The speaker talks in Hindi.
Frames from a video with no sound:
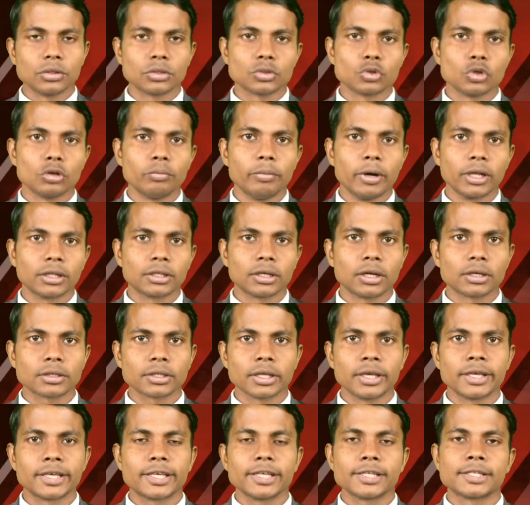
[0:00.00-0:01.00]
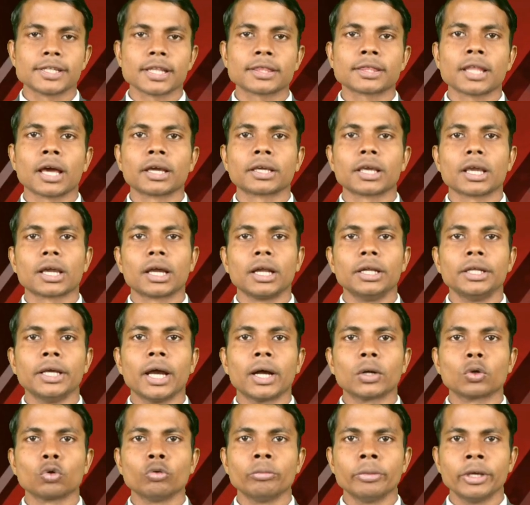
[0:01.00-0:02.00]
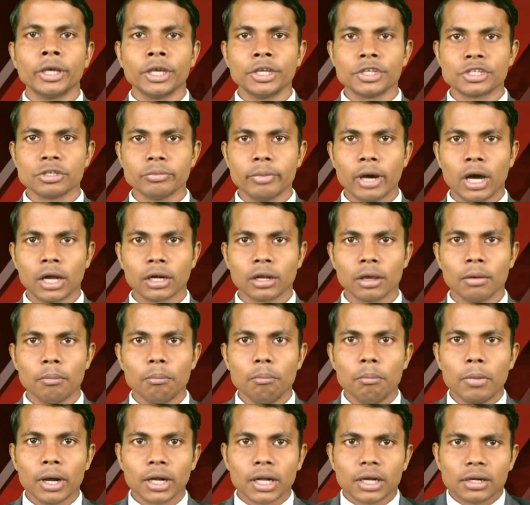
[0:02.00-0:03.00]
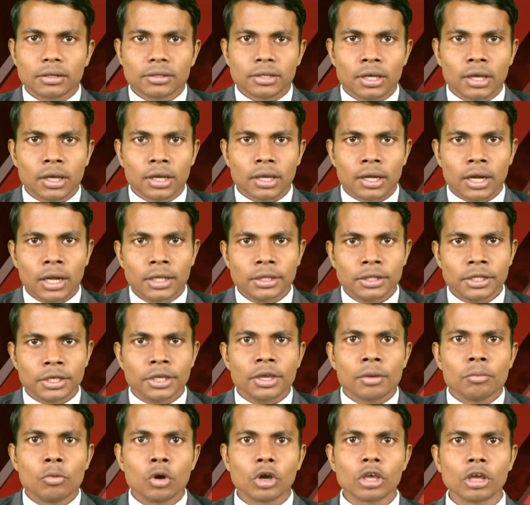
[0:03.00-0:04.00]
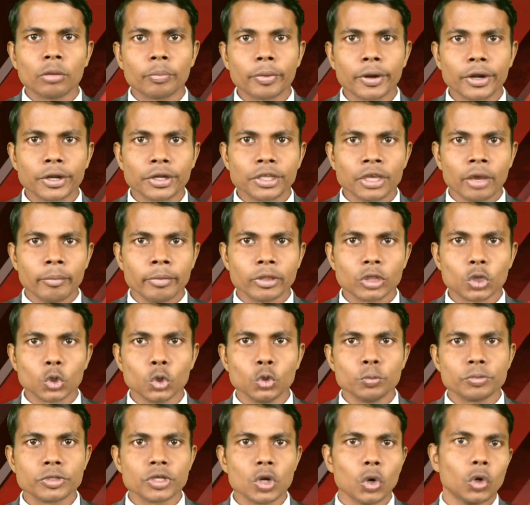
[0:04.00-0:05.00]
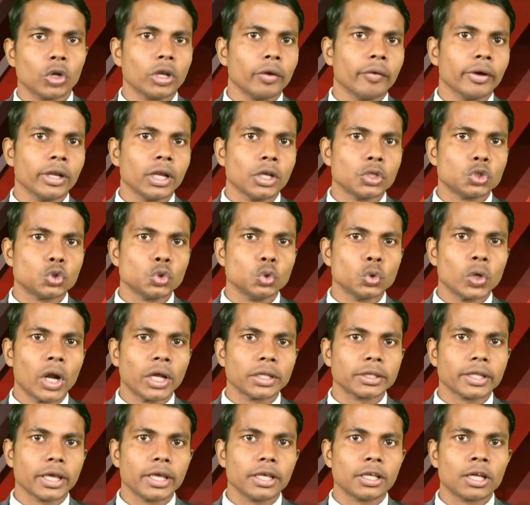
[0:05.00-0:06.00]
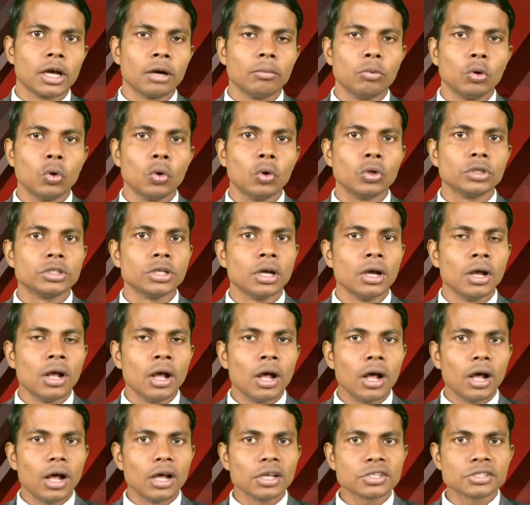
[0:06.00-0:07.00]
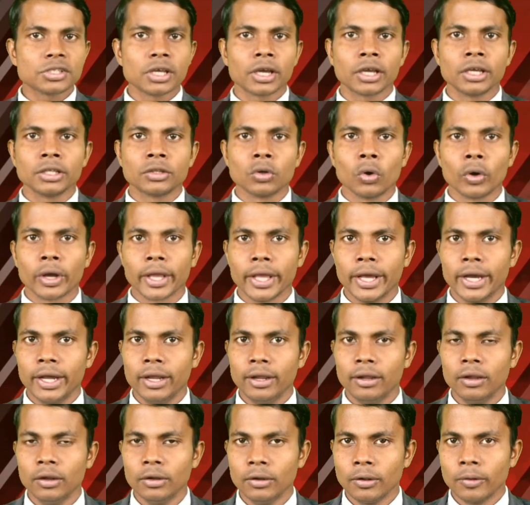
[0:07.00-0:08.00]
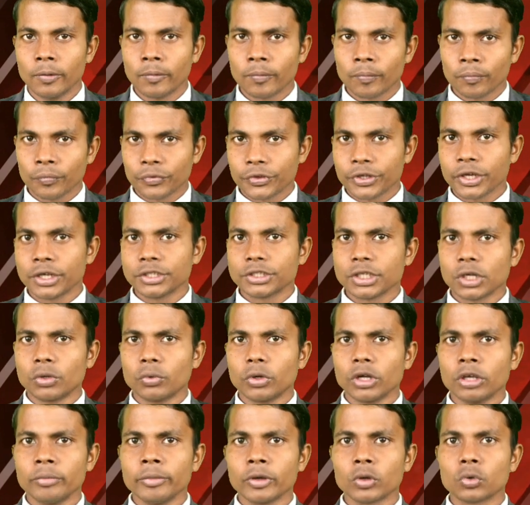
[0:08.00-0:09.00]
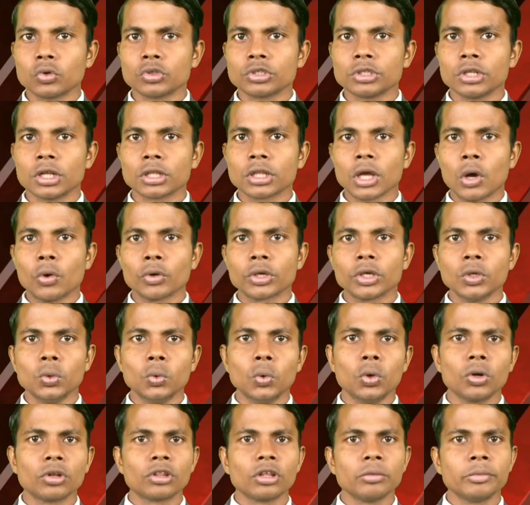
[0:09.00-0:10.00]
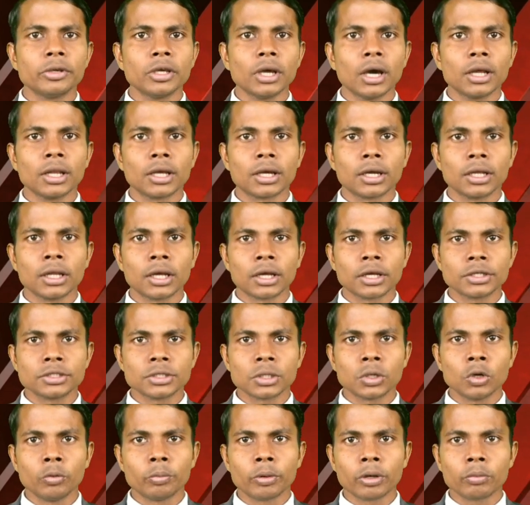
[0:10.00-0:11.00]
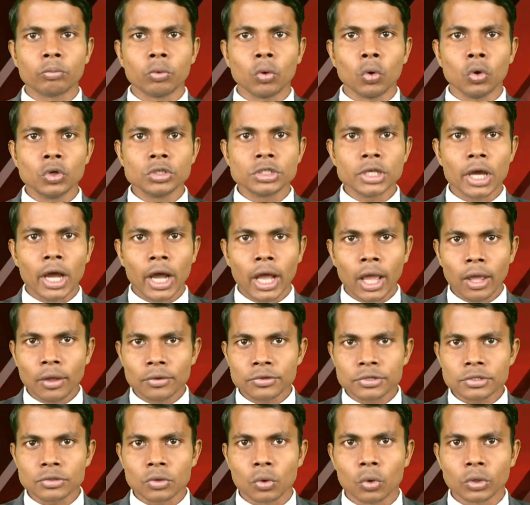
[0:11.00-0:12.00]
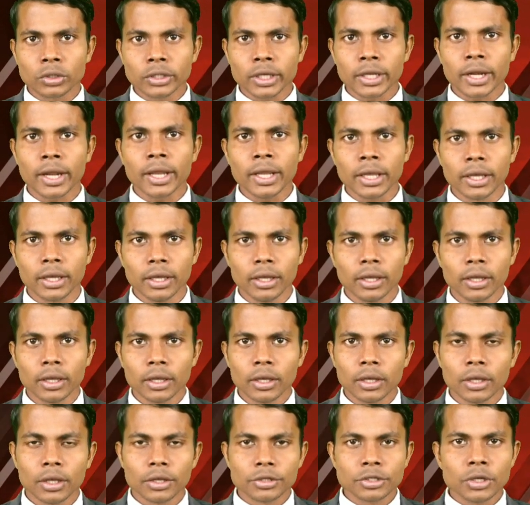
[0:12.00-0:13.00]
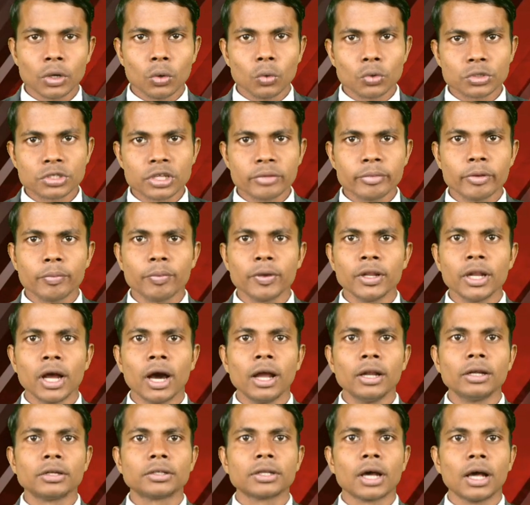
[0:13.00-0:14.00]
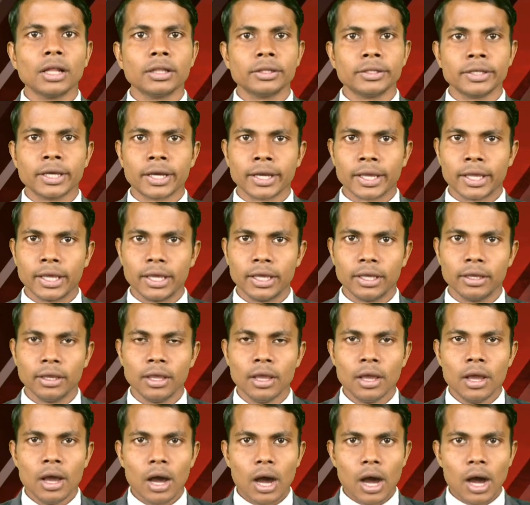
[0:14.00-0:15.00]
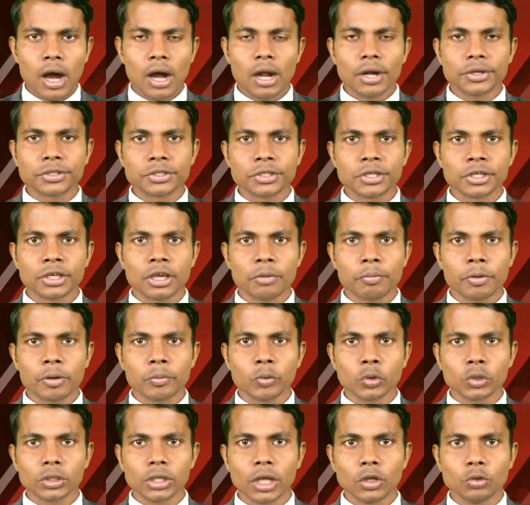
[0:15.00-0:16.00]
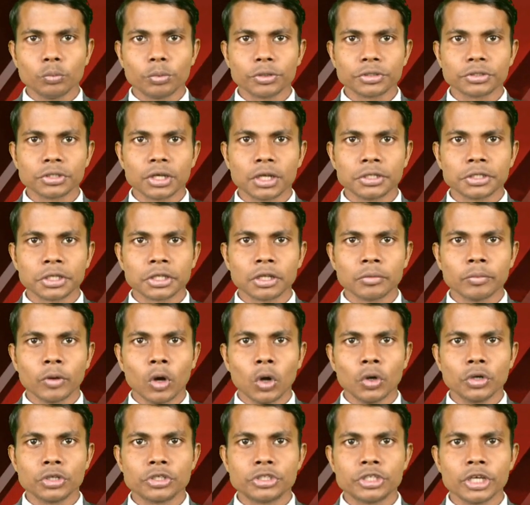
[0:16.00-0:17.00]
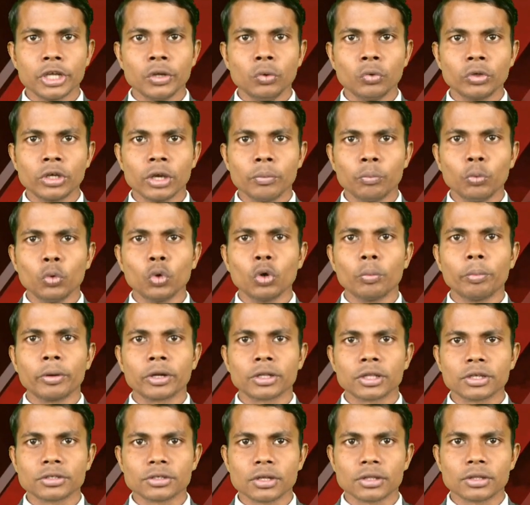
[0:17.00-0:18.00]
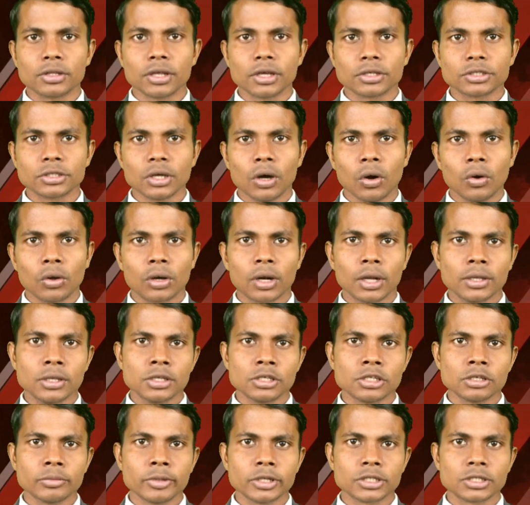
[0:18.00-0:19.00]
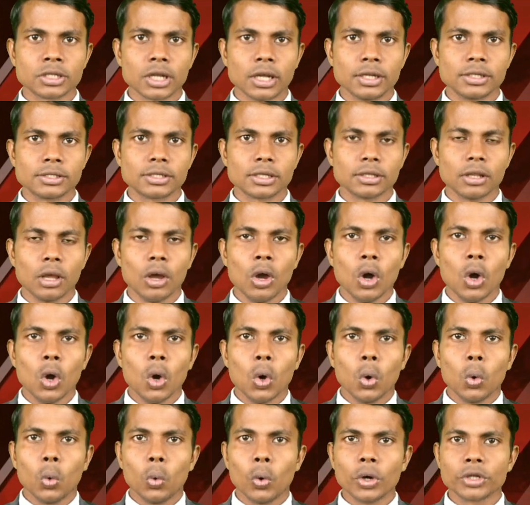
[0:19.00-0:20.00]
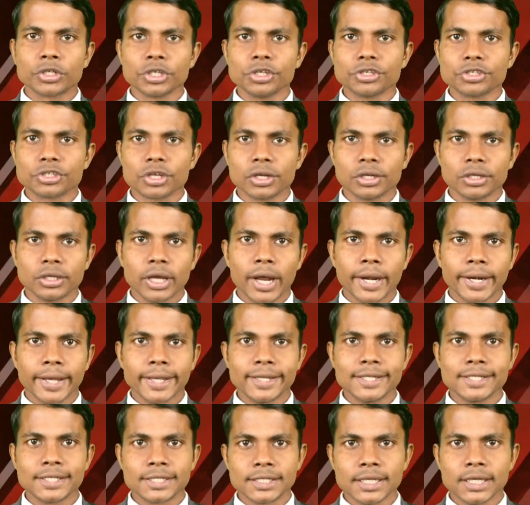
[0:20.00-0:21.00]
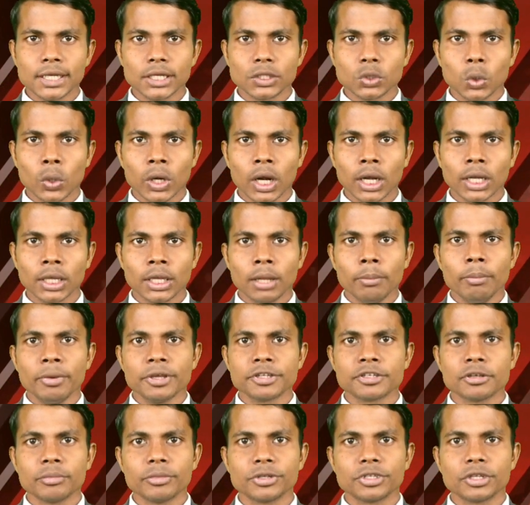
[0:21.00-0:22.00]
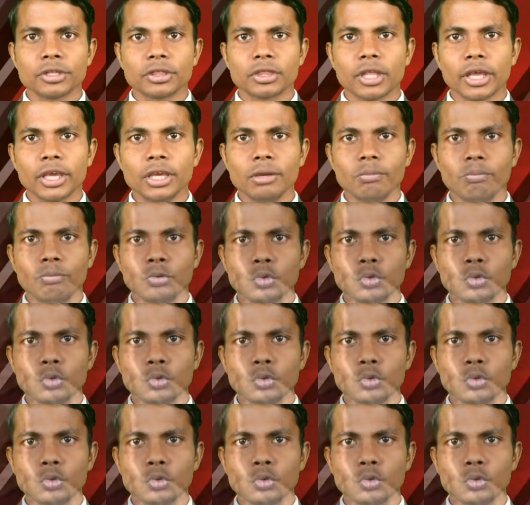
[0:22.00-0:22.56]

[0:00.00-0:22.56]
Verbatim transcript: दोस्तों बात करते हैं कि सत्ता के गलियारों में इस बार मकर संक्रांति के मौके पर नियमित रूप से होने वाला चूरा दही का भोज स्थगित हो गया है जहाँ जनवरी में कुछ नेताओं की ओर से भी अलग अलग जगहों पर भोज आयोजित होते रहे हैं उसे भी फिलहाल टाल दिया गया है आरजेडी के प्रमुख लालू प्रसाद यादव और जेडीयू के पूर्व प्रदेश अध्यक्ष और राज्यसभा सांसद वशिष्ठ नारायण सिंह द्वारा लंबे समय से दही